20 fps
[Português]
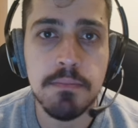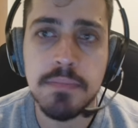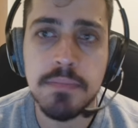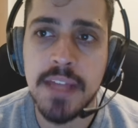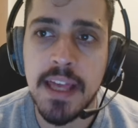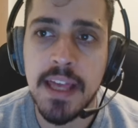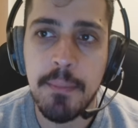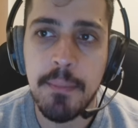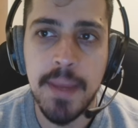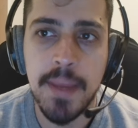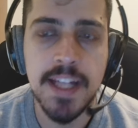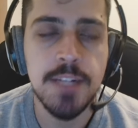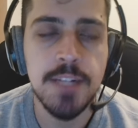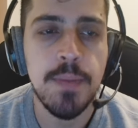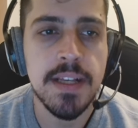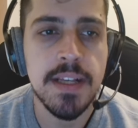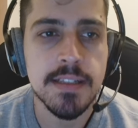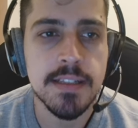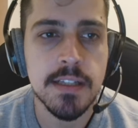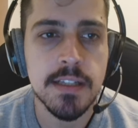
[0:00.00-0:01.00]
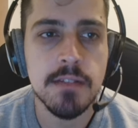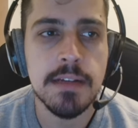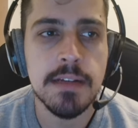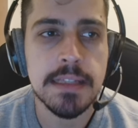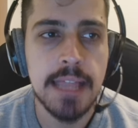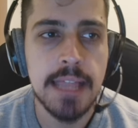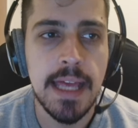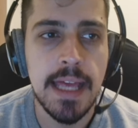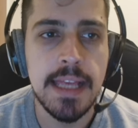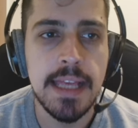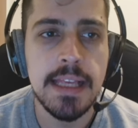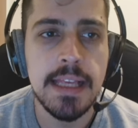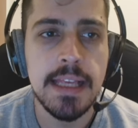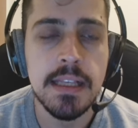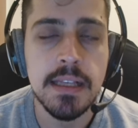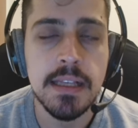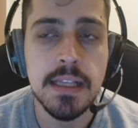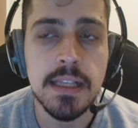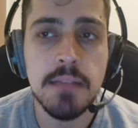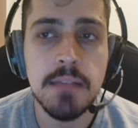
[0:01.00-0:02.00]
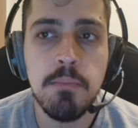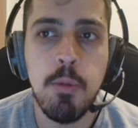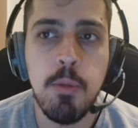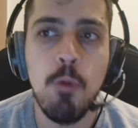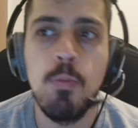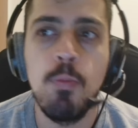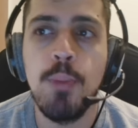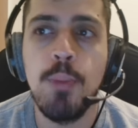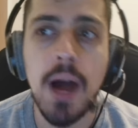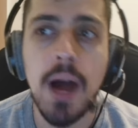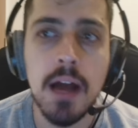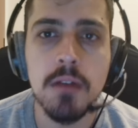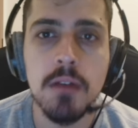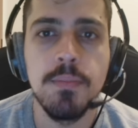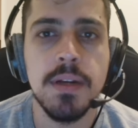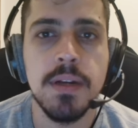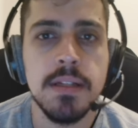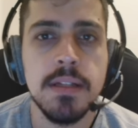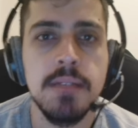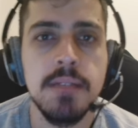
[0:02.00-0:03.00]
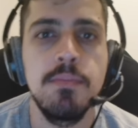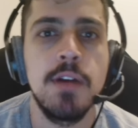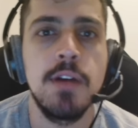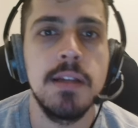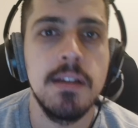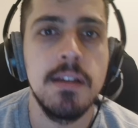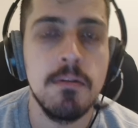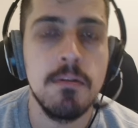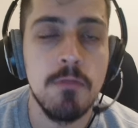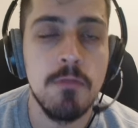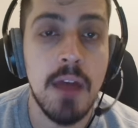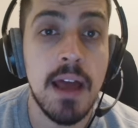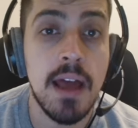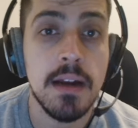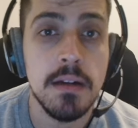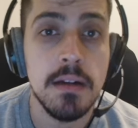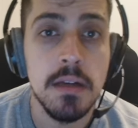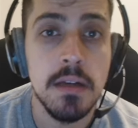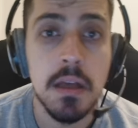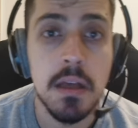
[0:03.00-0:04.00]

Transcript: de repente pensando até em, em poupá-lo para a temporada regular.